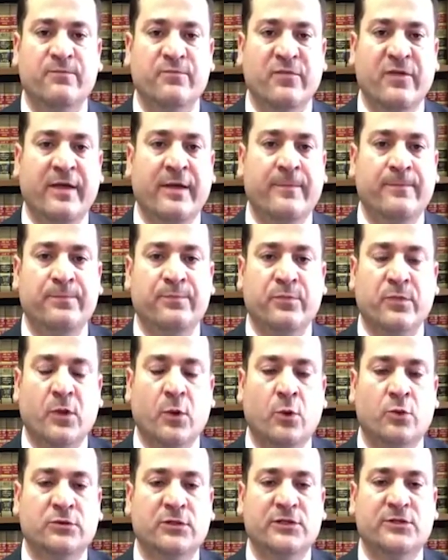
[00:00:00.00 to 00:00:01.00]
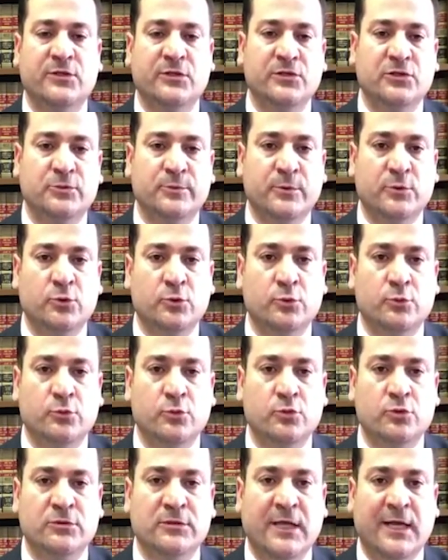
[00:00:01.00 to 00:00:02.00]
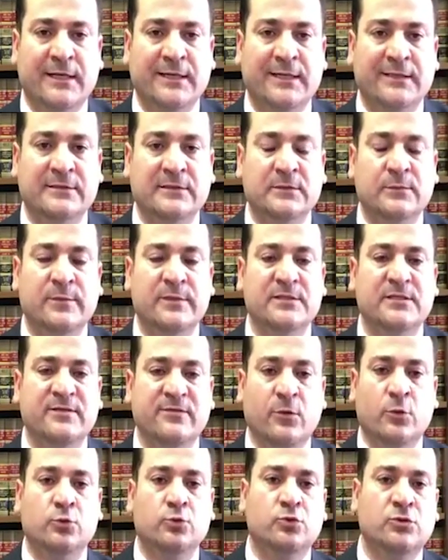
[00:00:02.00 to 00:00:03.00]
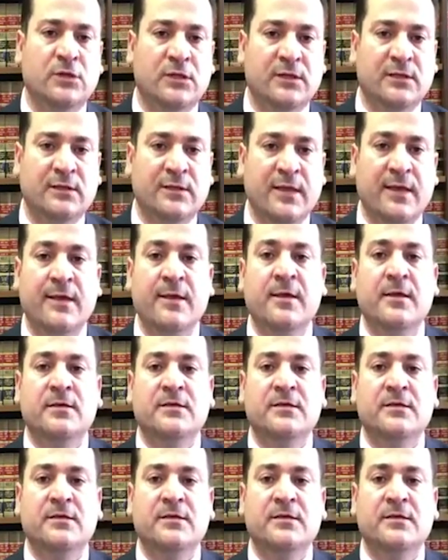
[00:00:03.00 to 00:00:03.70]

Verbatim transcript: ve orada çalışma durumunuzun değerlendirilmesi ve onun üzerine de